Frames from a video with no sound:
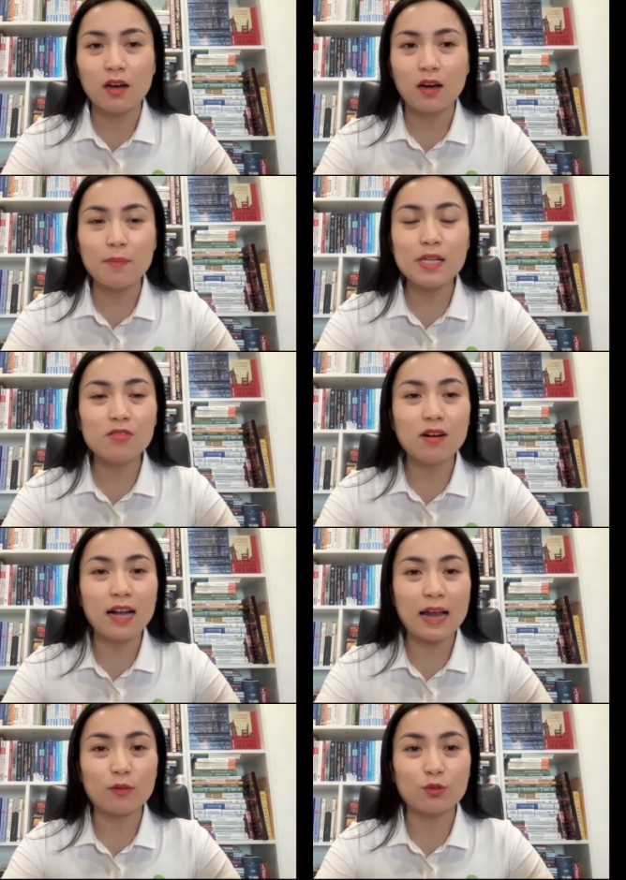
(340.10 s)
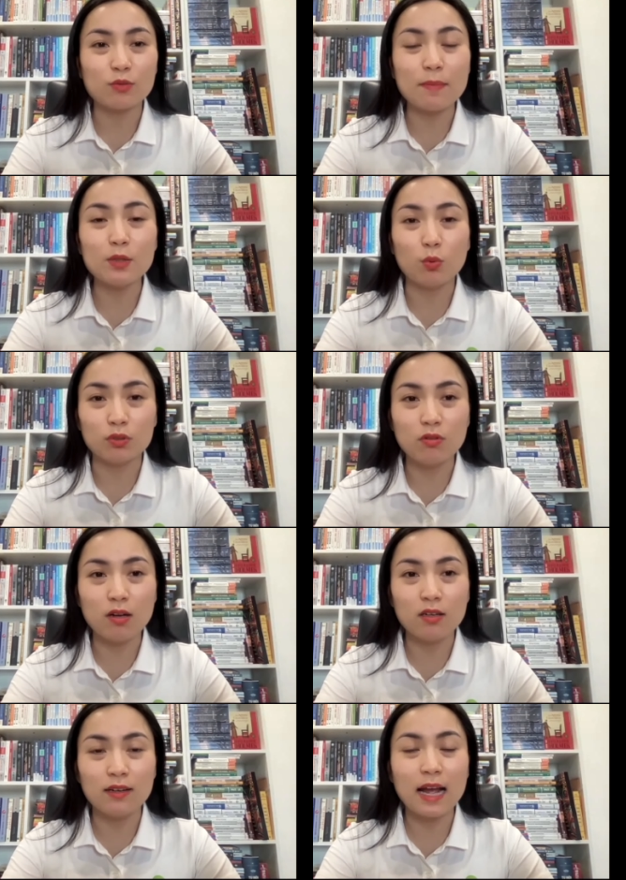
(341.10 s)
à, bình thường gan của chúng ta bị tổn
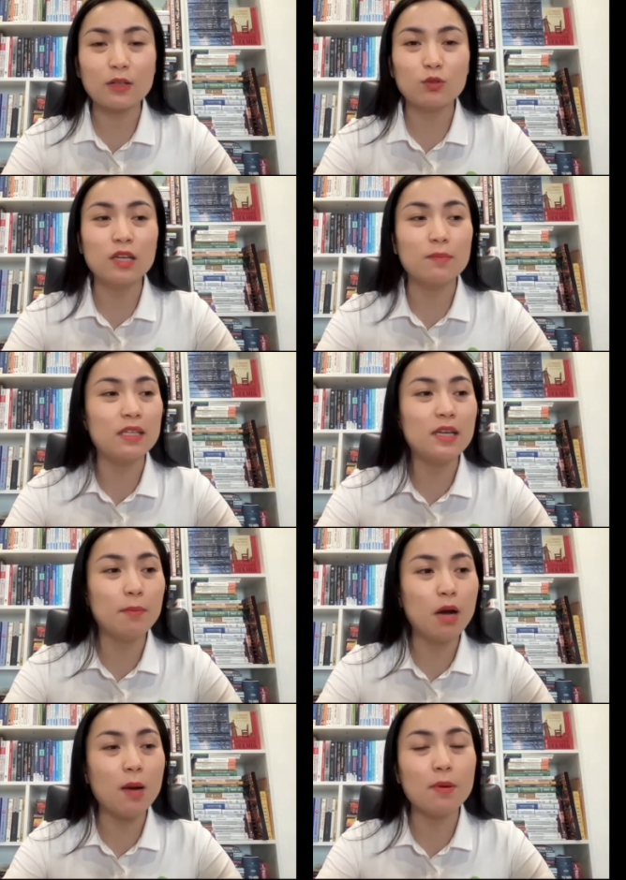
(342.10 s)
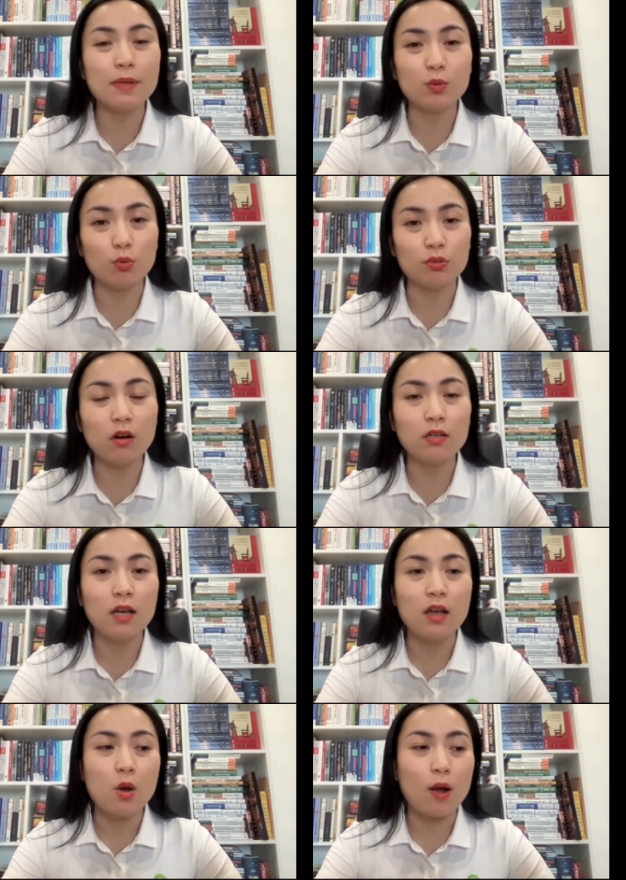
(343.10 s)
thương gan có thể bị nhiễm mỡ mà bị tổn thương
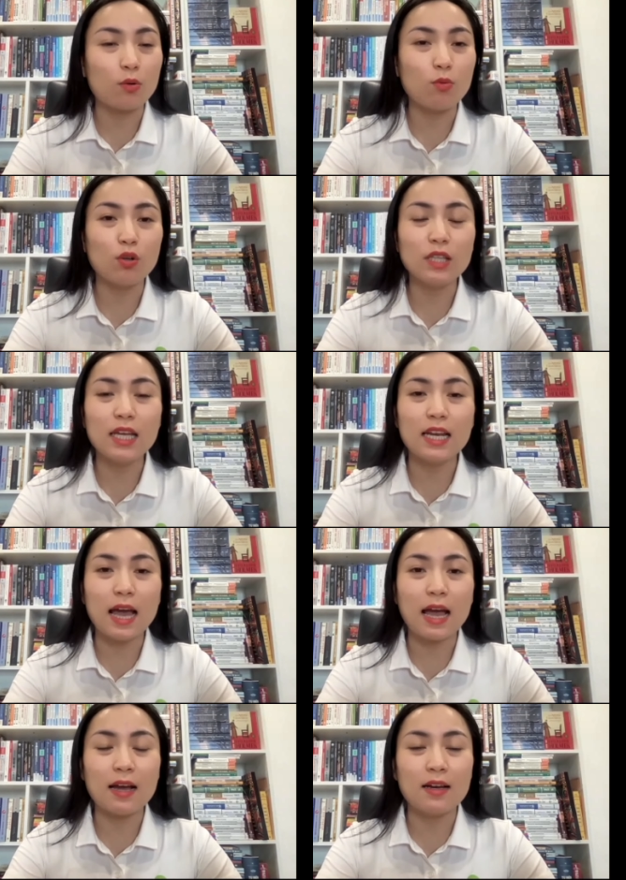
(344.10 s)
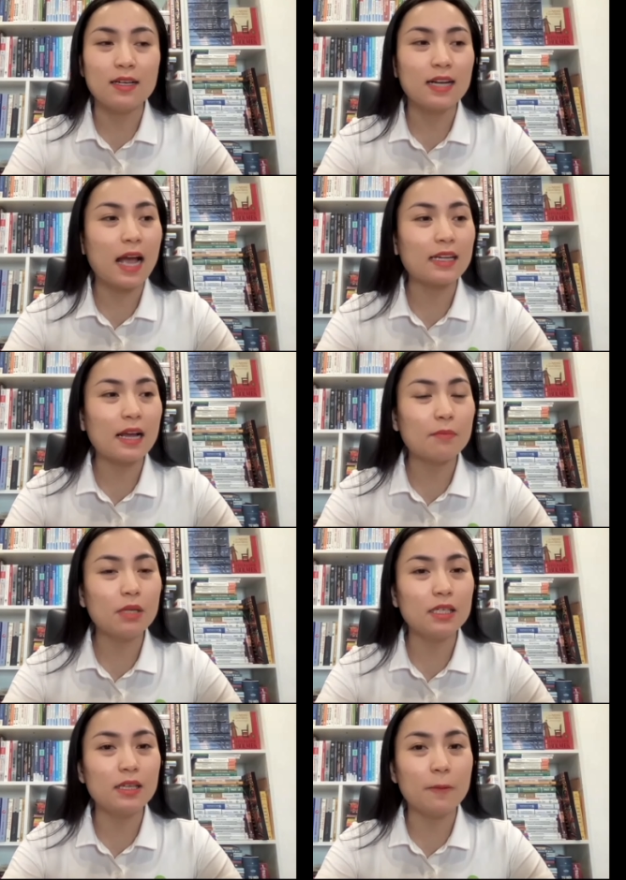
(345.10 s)
hoặc cũng có thể là gan đang
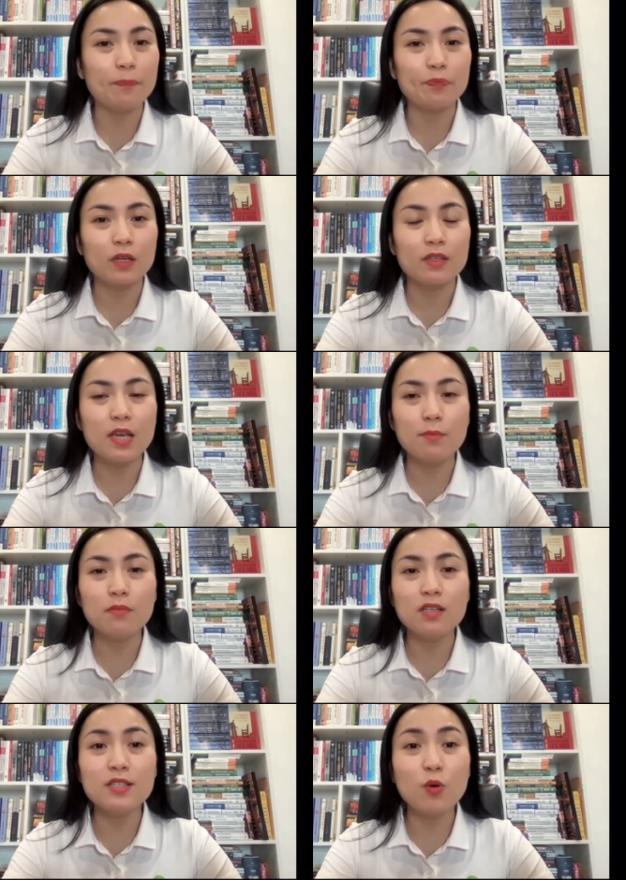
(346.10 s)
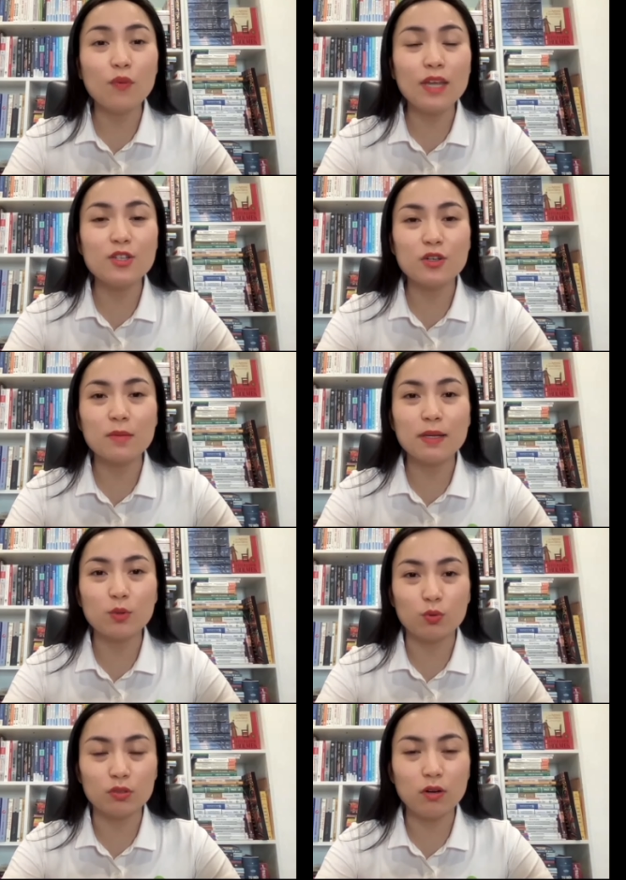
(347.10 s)
bị um, nhiễm siêu vi cho nên bị
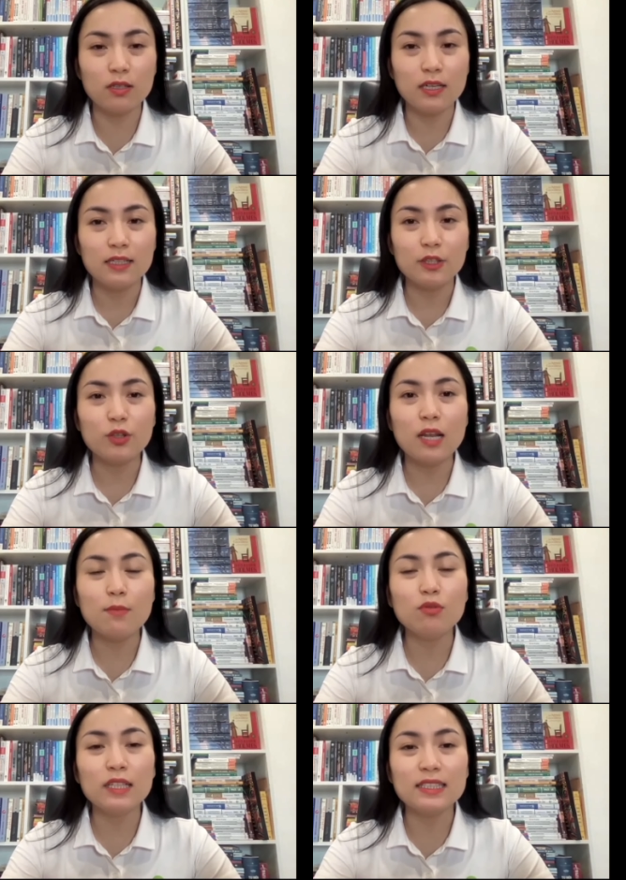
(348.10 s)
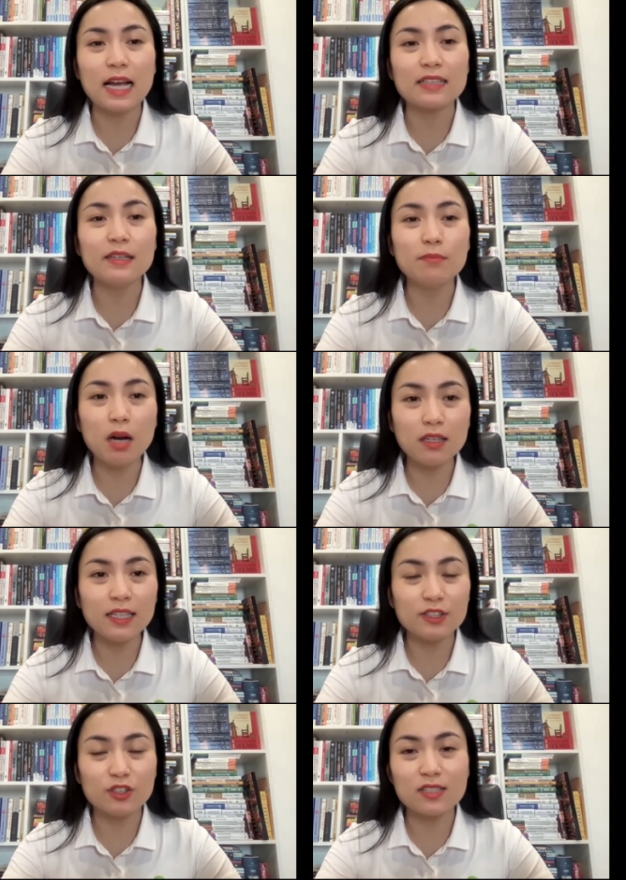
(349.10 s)
tổn thương thế tôi lấy một tình trạng nhiễm mỡ
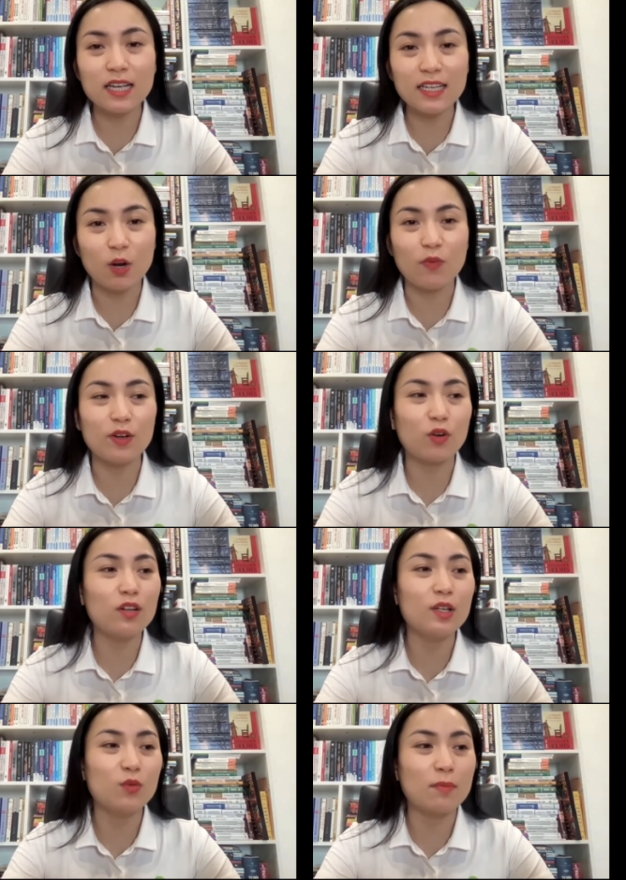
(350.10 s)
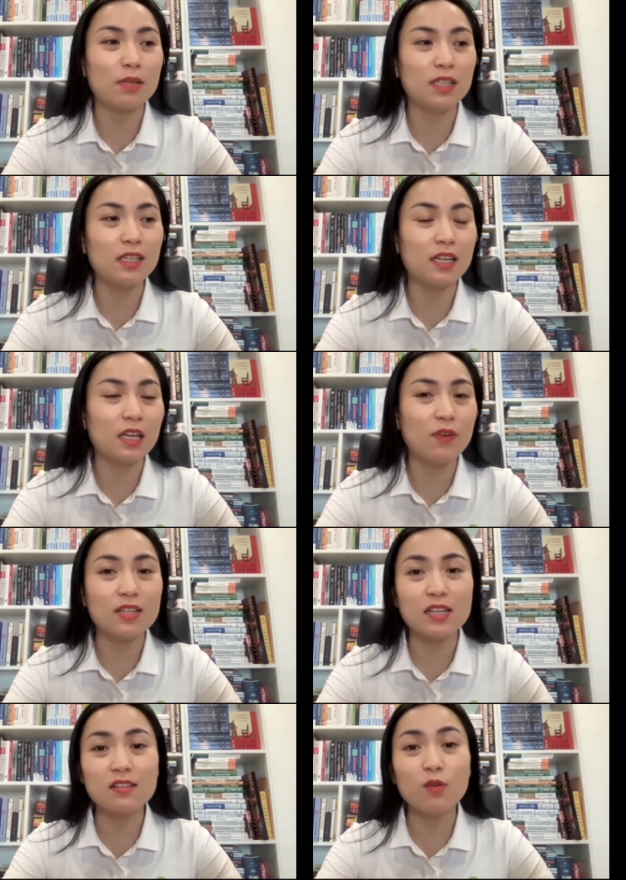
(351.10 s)
đi cho nó dễ hiểu vì nó có liên quan mật thiết đến cái
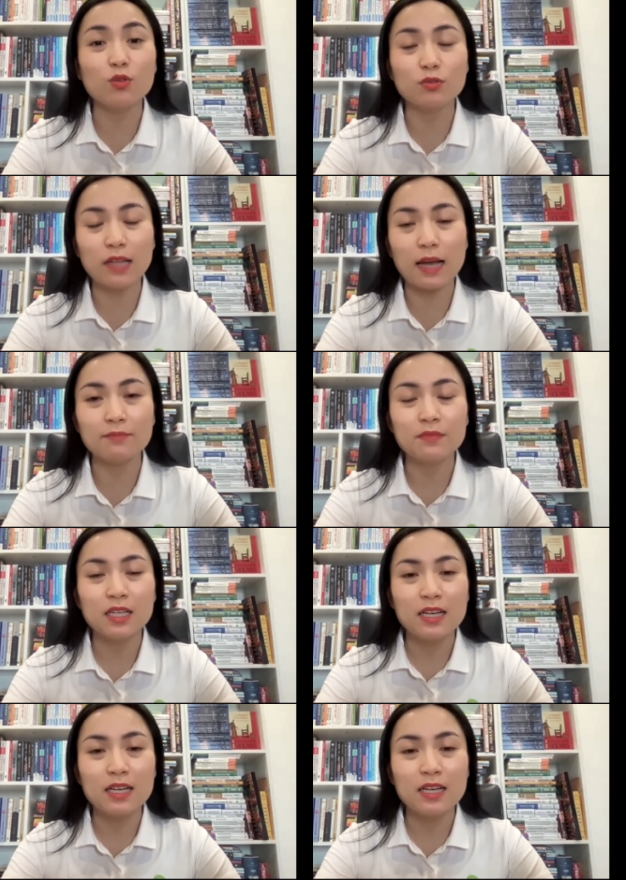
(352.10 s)
phần dinh dưỡng của chúng ta